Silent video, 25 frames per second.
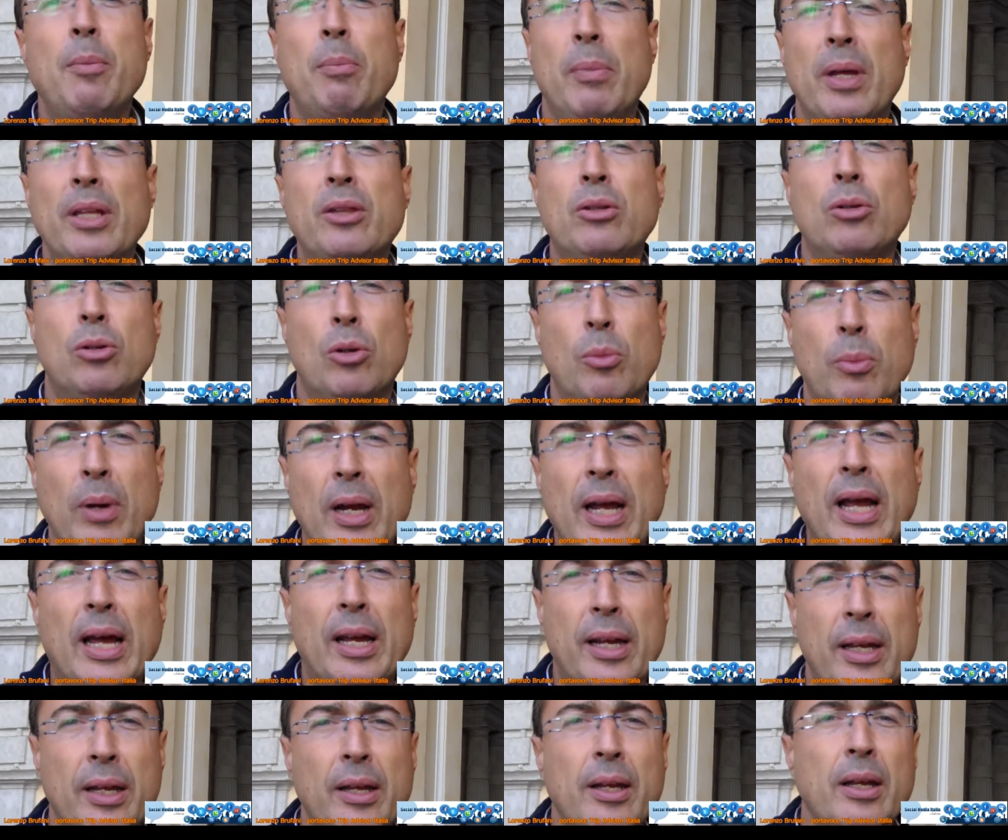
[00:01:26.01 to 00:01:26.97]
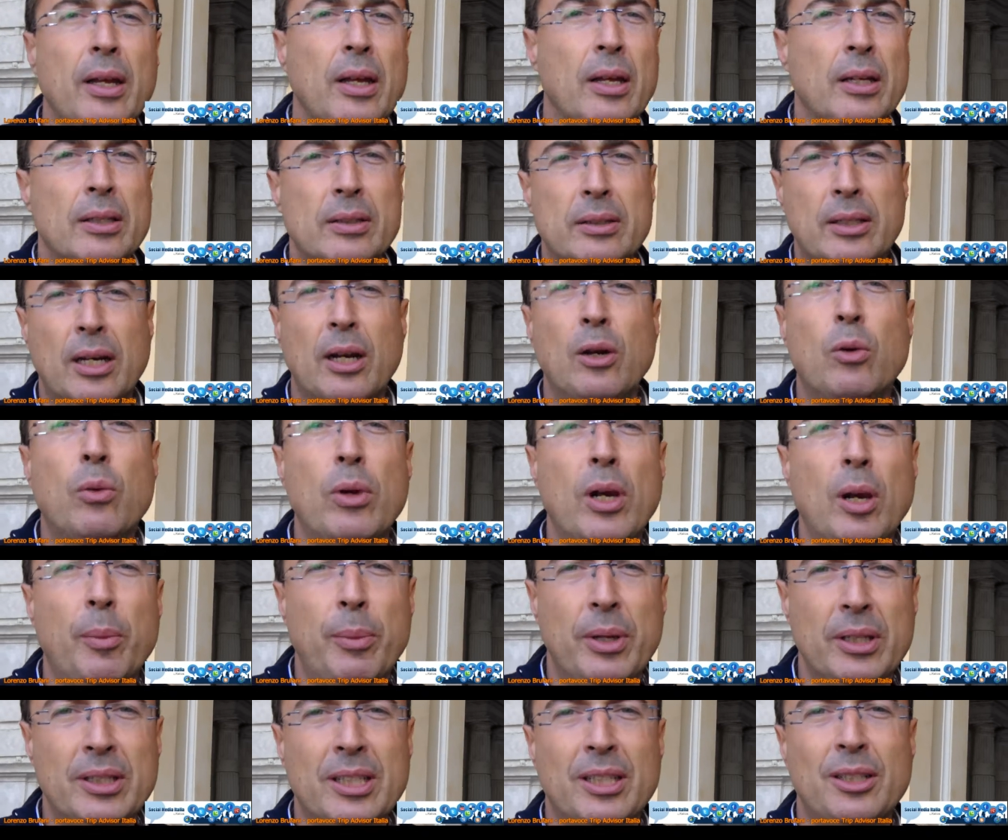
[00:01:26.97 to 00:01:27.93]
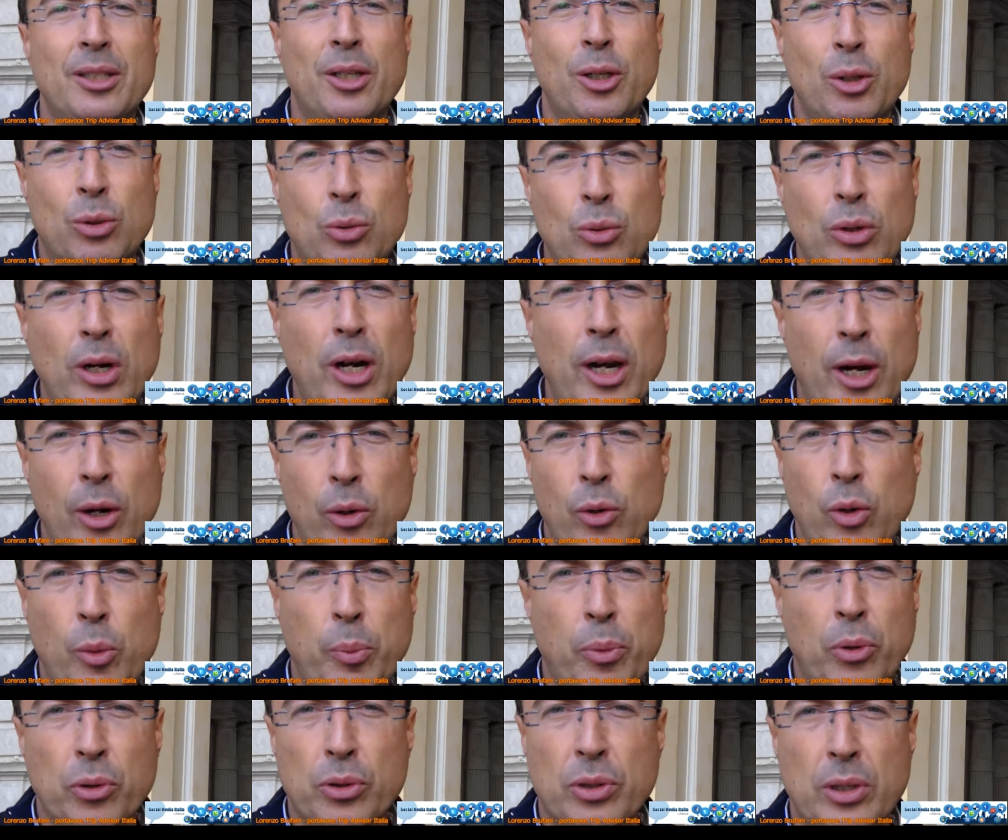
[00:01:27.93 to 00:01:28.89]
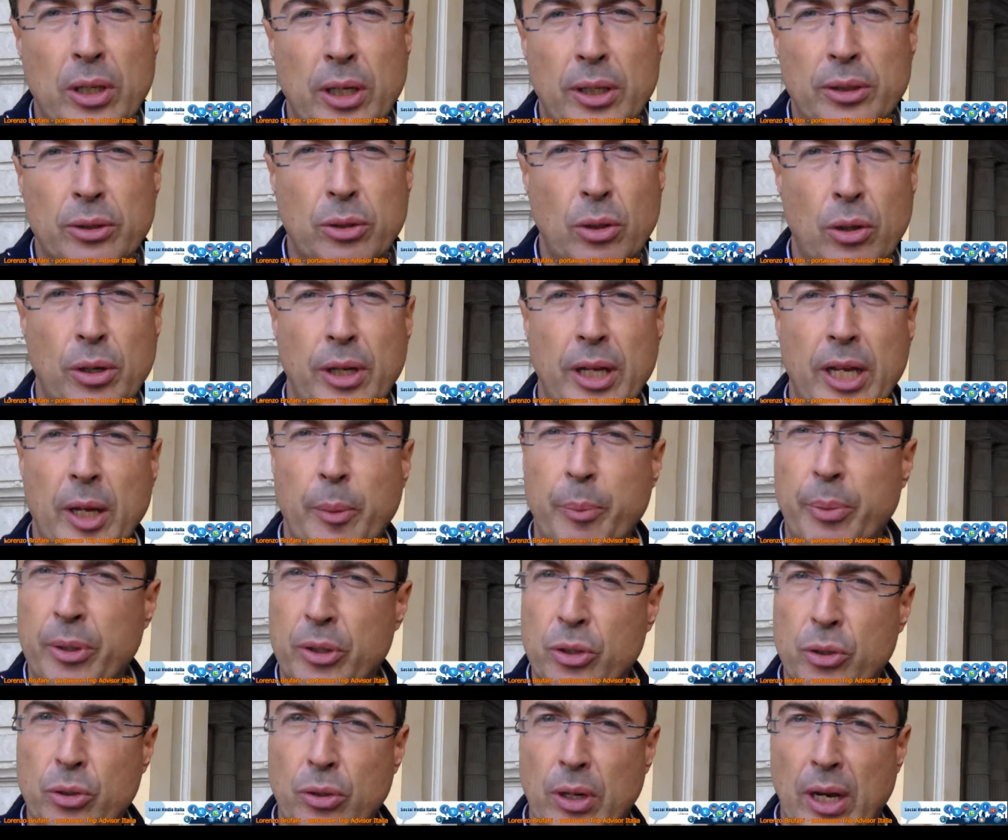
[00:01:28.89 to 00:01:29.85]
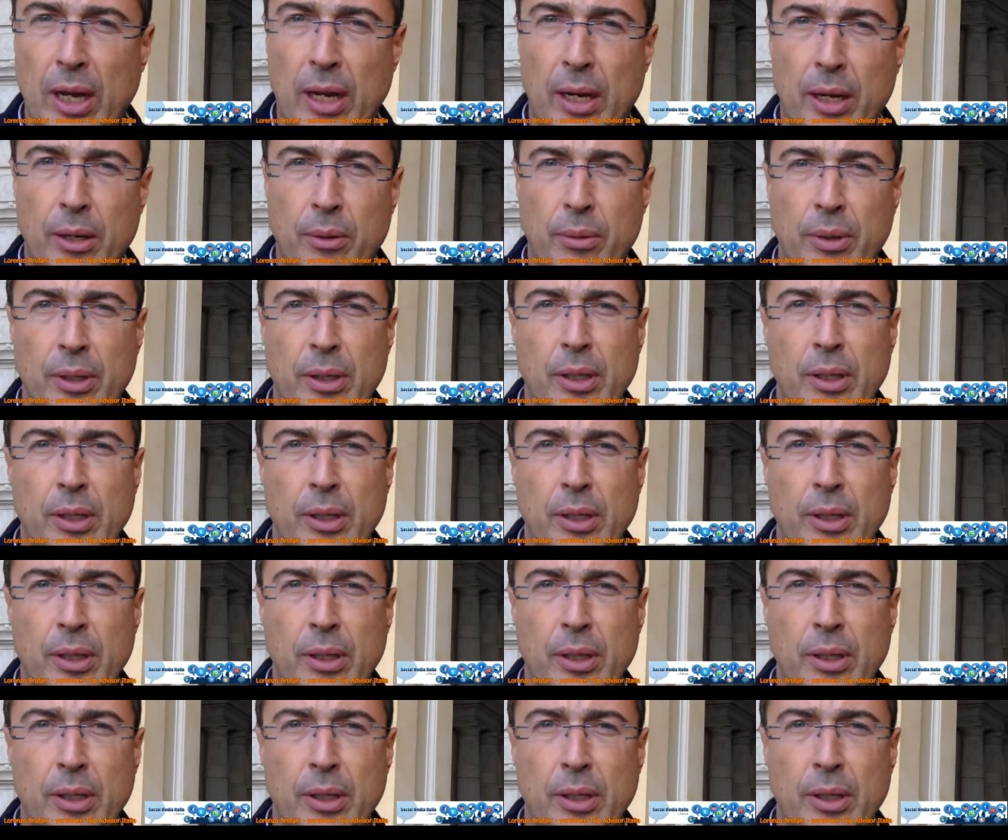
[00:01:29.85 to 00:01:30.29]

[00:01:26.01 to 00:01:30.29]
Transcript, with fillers: e mettono magari tranquillamente addirittura la loro posta elettronica personale.